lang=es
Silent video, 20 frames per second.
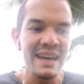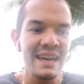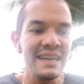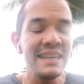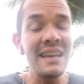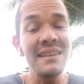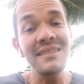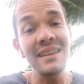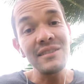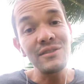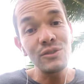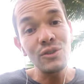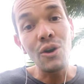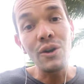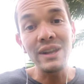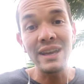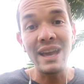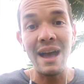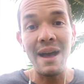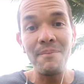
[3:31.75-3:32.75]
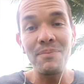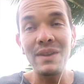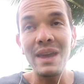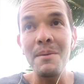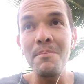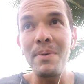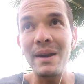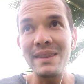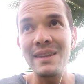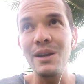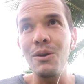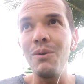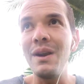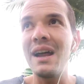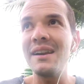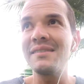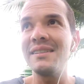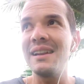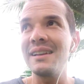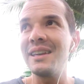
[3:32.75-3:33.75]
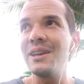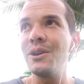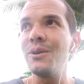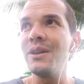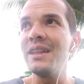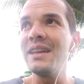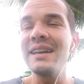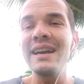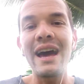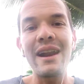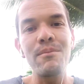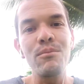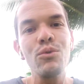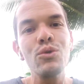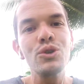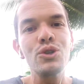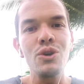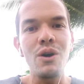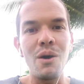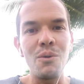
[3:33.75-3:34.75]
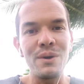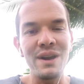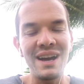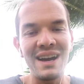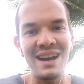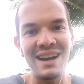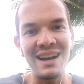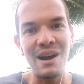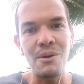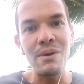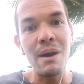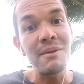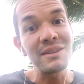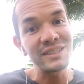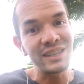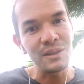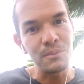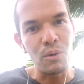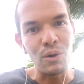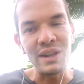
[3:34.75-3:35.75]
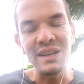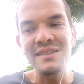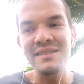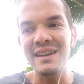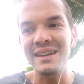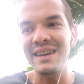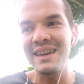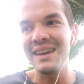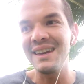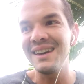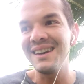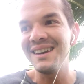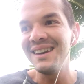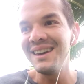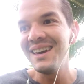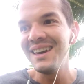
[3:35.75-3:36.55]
Y esta historia en particular se la quiero dedicar mucho a una, a una basquetbolista que,